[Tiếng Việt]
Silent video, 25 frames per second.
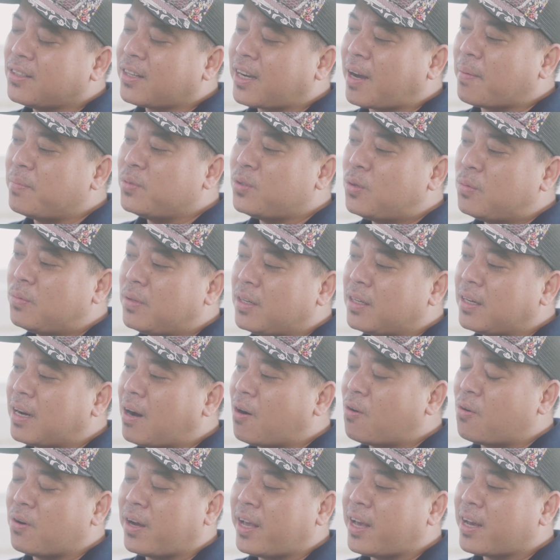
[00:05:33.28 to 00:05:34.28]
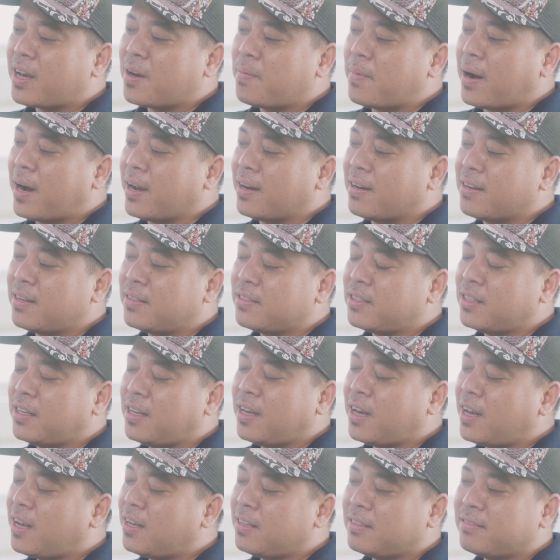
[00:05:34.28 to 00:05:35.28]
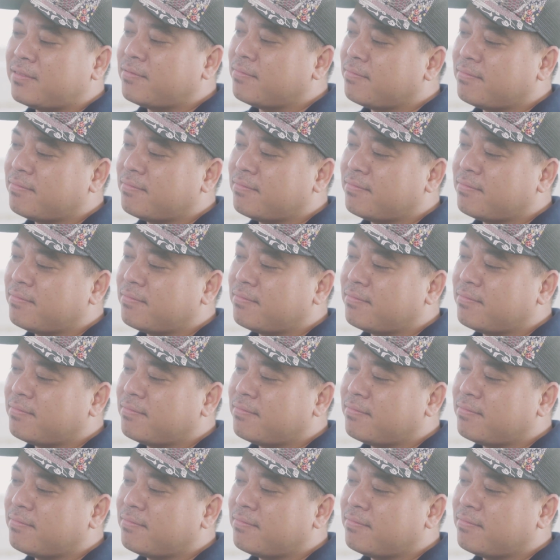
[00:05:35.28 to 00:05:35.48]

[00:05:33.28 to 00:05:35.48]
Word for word: Cảm xúc lần đầu nghe cái bài đó Si hát.